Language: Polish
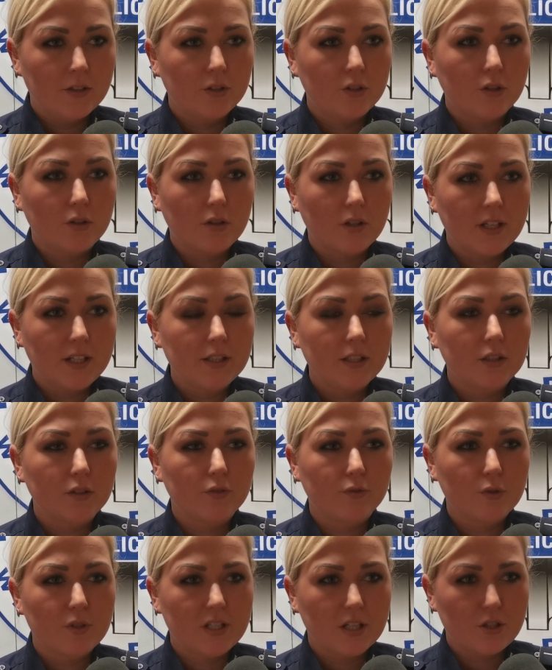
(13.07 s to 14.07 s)
Do kolejnych
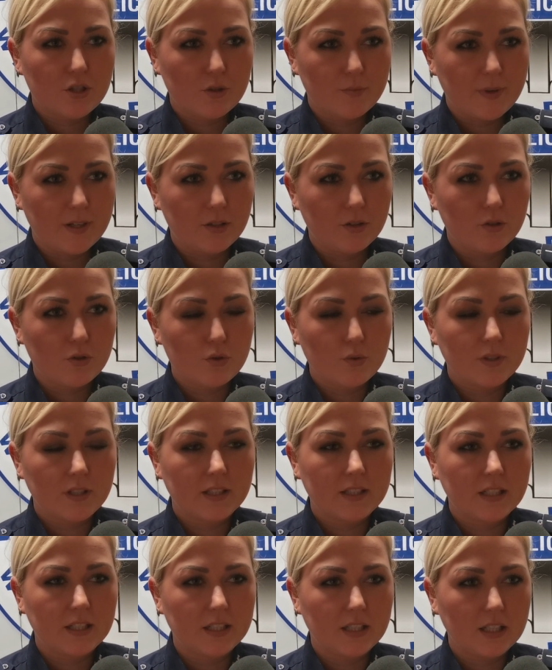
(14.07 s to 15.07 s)
dwóch zatrzymań doszło
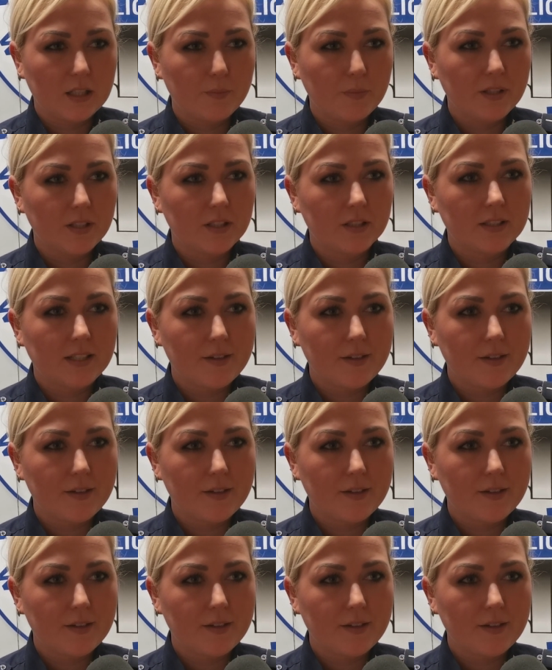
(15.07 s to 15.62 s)
na terenie gminy